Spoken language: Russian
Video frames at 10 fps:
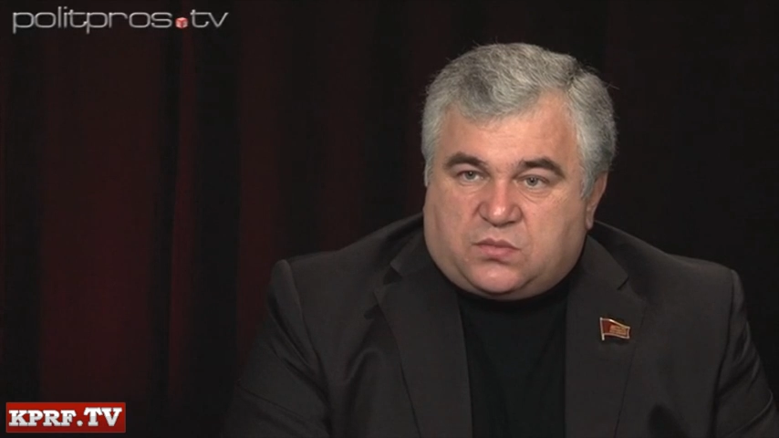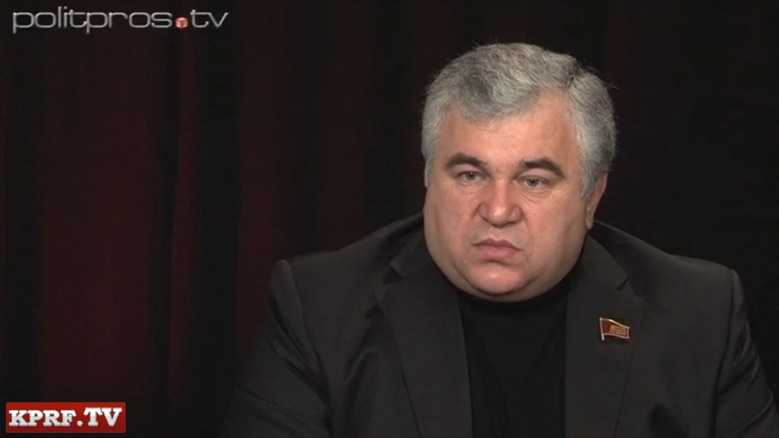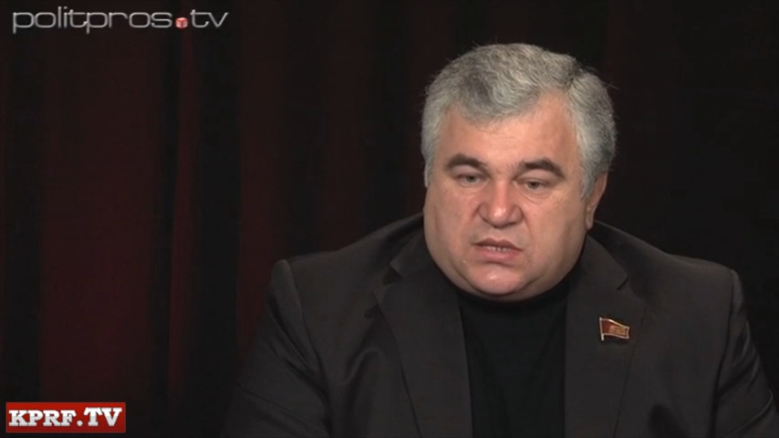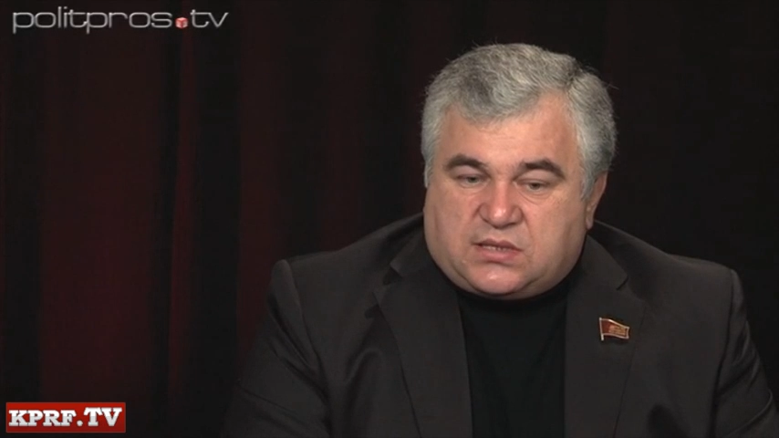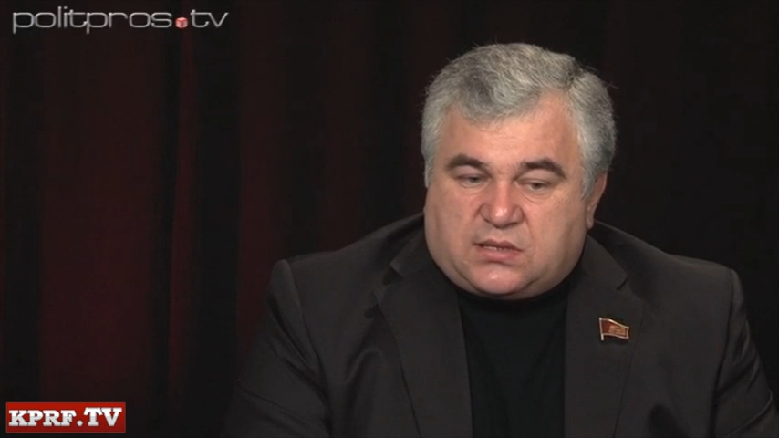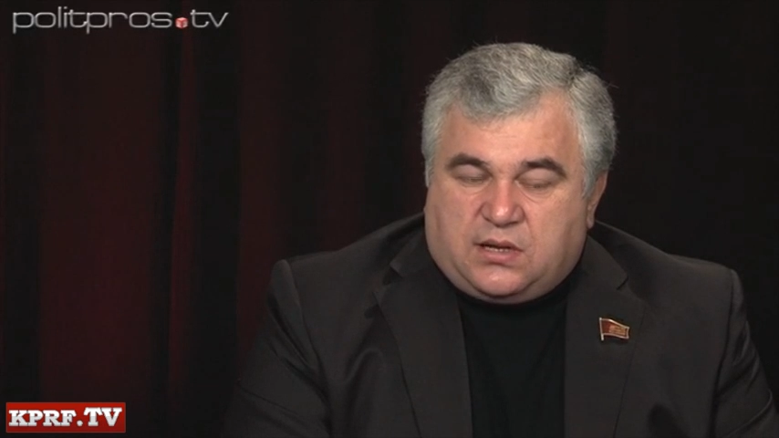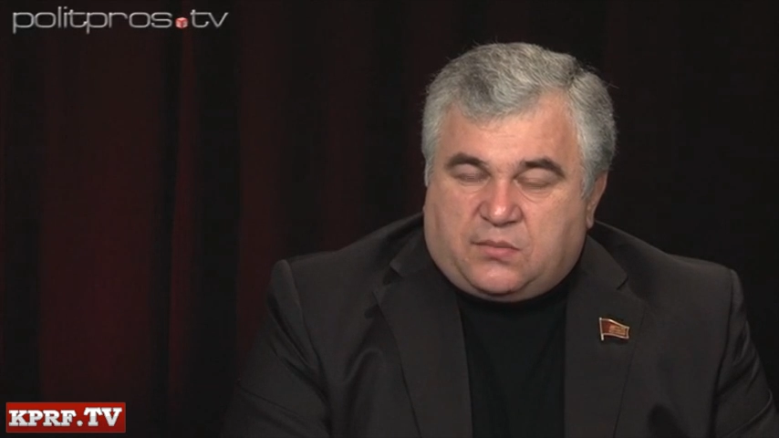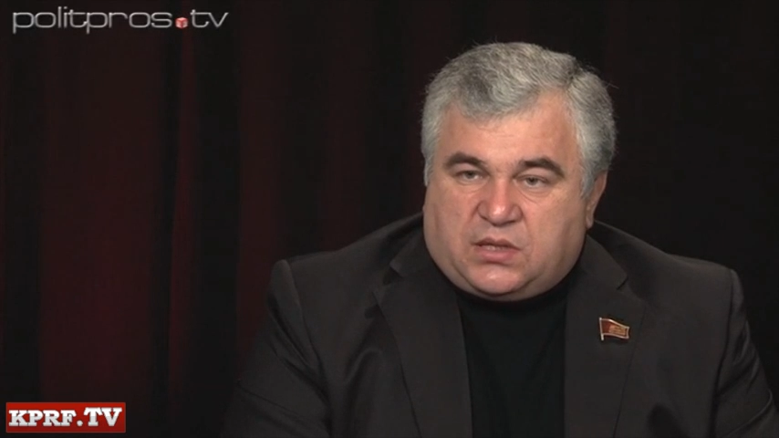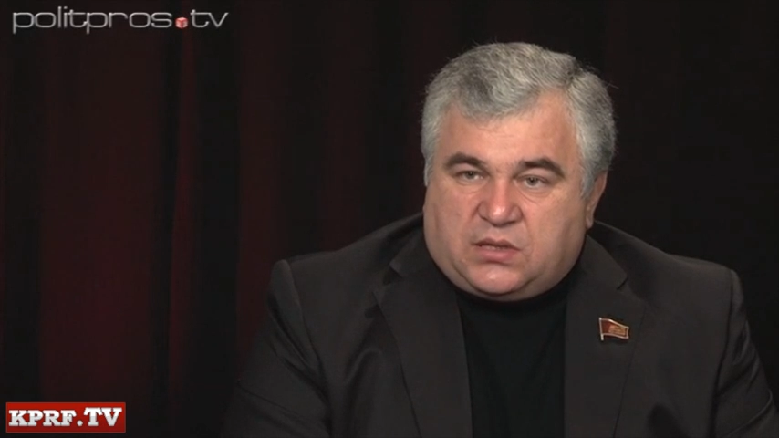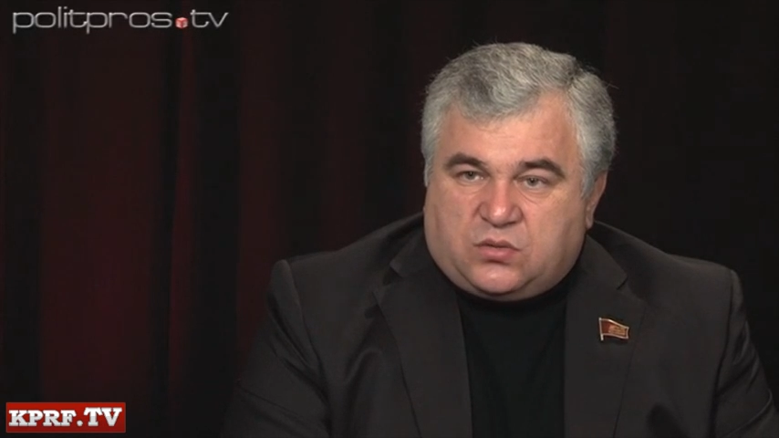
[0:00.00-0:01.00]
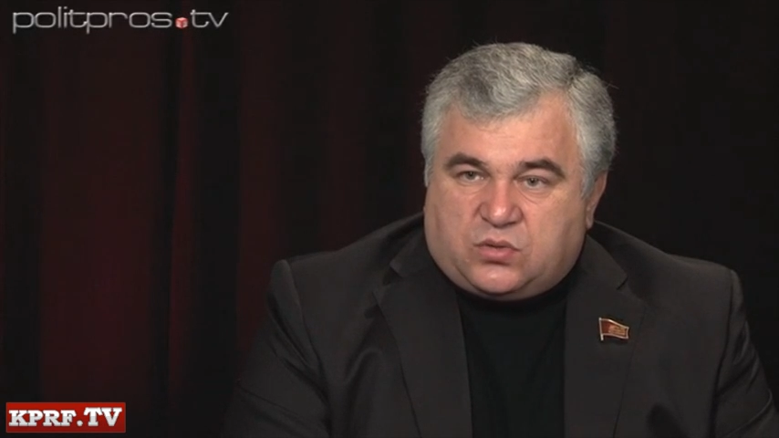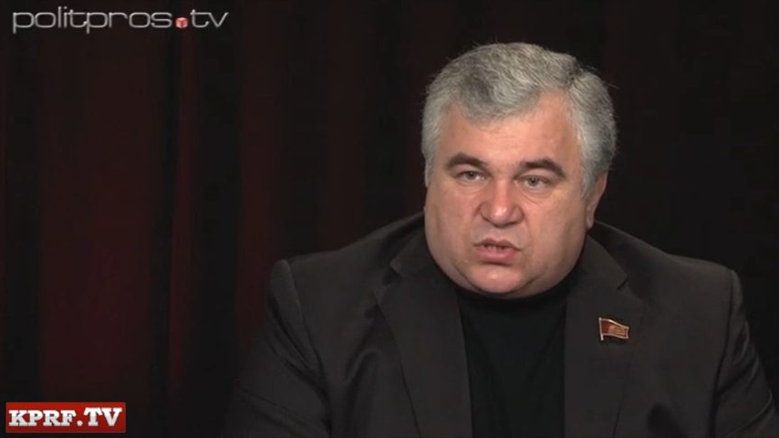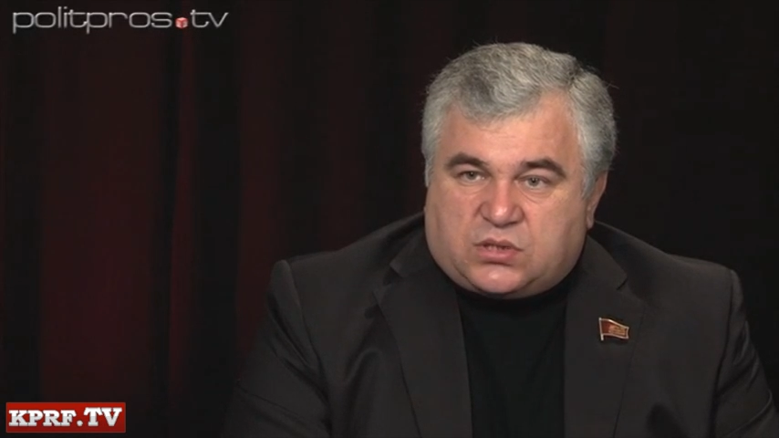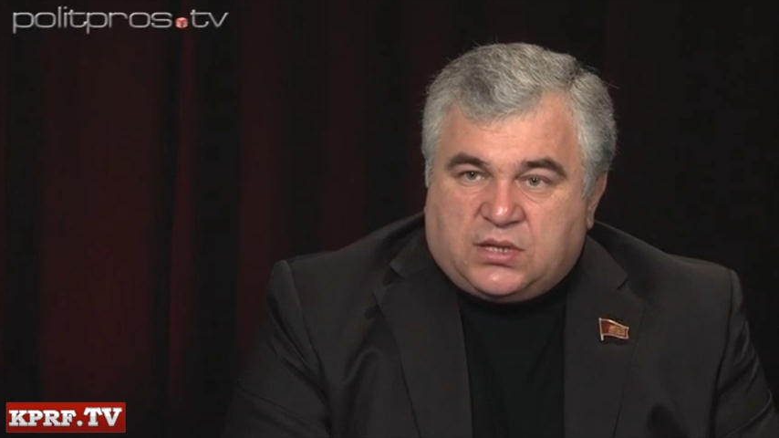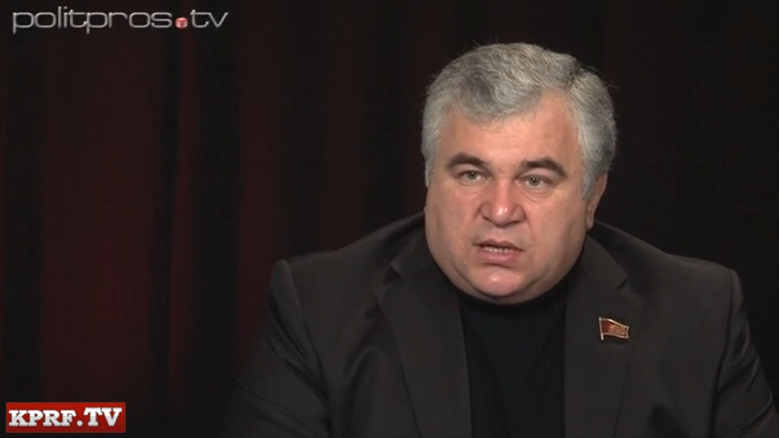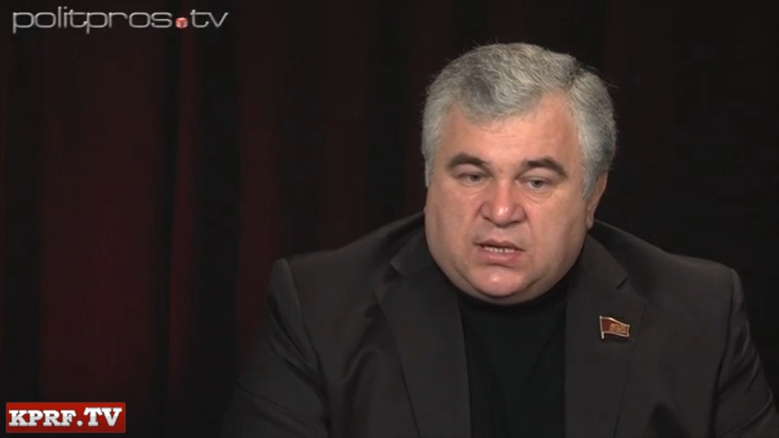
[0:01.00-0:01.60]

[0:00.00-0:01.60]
мест для молодежи,